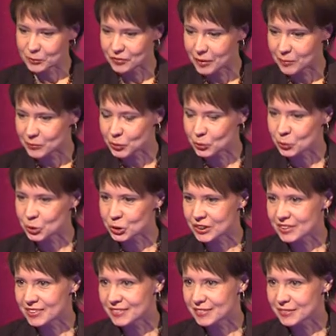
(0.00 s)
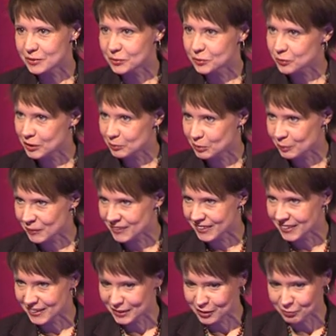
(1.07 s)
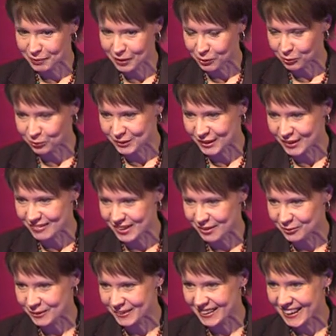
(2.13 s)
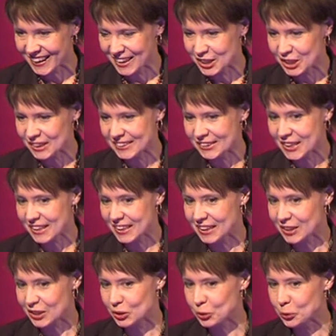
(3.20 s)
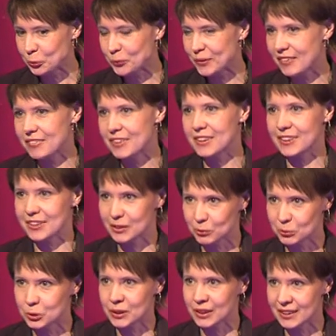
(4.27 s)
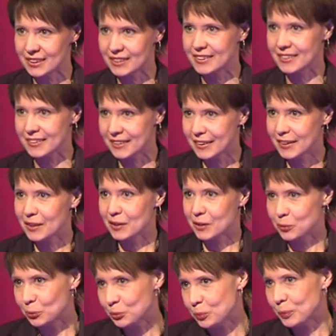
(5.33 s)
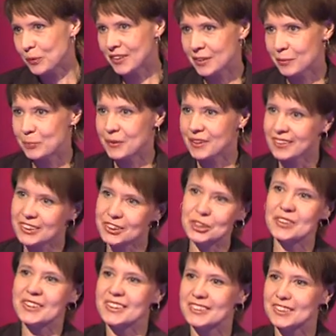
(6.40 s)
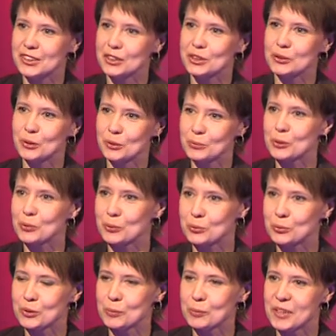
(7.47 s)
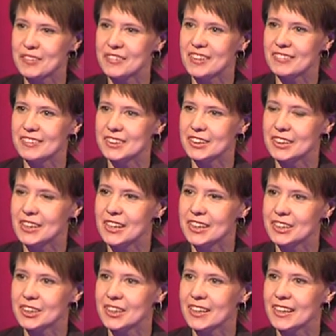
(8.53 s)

Вам тоже э, в этом спектакле да, в Покровских воротах не заняты, но, ну, наверное, уже какие-то идут планы, предложения, с режиссером что-то уже обговариваете дальше? Пока